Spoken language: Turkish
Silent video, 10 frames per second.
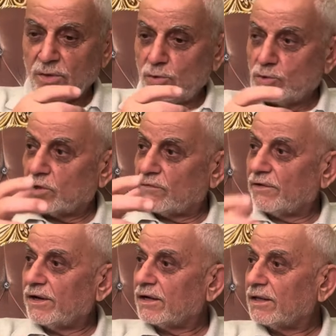üç
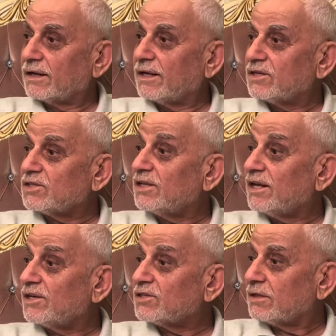defaya kadar kendisini
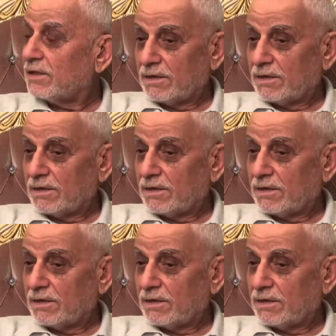denesin.